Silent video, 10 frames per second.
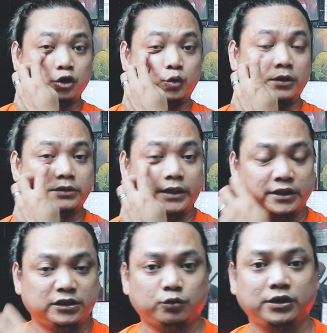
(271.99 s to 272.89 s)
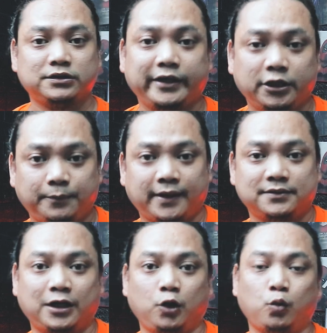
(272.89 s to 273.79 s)
So, ang settings ko dyan sa heat
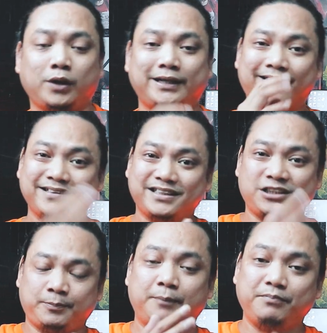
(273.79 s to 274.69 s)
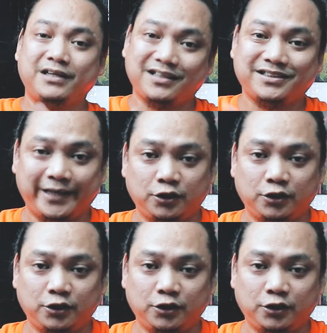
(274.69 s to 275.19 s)
press ay 165 degrees